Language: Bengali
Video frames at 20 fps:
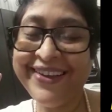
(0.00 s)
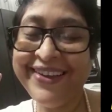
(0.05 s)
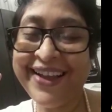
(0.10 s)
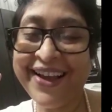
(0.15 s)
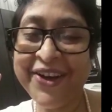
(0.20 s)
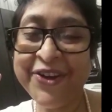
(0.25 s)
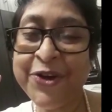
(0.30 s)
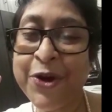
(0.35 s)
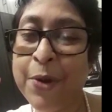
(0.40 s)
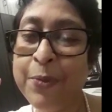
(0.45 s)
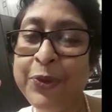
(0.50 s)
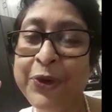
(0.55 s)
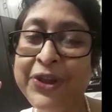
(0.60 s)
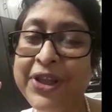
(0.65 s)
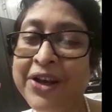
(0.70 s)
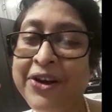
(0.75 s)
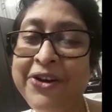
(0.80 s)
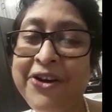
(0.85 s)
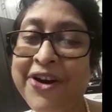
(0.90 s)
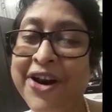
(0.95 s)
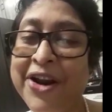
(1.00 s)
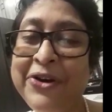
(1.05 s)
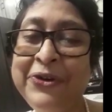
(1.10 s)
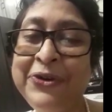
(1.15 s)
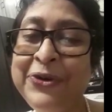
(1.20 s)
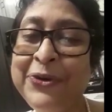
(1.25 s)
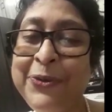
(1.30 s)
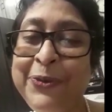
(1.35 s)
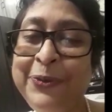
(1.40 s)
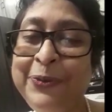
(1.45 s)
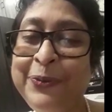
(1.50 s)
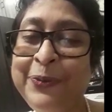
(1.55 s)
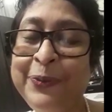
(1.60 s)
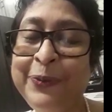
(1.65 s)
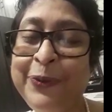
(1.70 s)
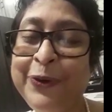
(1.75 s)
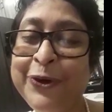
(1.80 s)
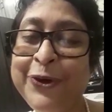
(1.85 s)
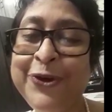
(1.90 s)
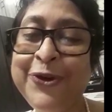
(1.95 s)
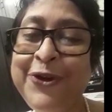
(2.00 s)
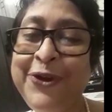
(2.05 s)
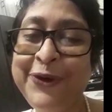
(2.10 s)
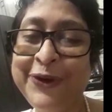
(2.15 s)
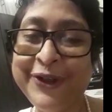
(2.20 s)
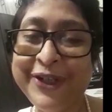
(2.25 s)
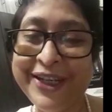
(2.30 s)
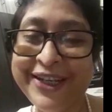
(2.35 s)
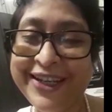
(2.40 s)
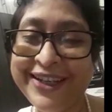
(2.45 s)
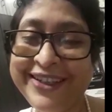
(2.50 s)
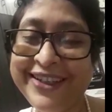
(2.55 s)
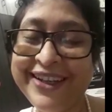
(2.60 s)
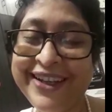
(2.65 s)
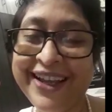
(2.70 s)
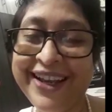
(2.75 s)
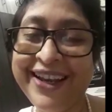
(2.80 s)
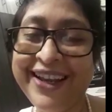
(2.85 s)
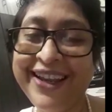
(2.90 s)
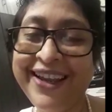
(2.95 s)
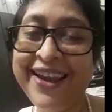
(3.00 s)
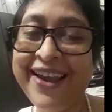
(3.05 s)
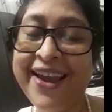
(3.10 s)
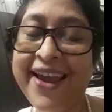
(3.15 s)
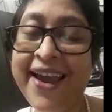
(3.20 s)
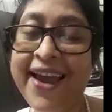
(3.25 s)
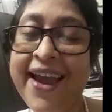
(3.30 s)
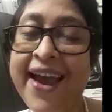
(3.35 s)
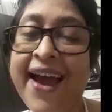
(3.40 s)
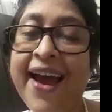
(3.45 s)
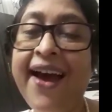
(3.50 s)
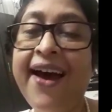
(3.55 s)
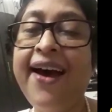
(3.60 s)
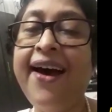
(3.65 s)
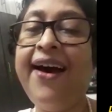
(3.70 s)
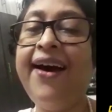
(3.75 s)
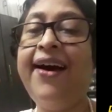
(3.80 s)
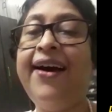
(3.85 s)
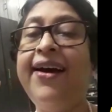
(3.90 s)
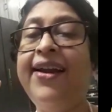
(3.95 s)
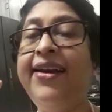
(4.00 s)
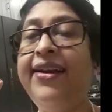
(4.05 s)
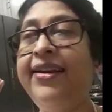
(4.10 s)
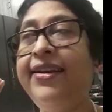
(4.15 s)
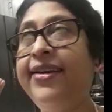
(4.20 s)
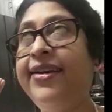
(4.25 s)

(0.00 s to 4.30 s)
তাকে সম্প্রদান করার কোনো প্রশ্নই ওঠে না সেখানে আর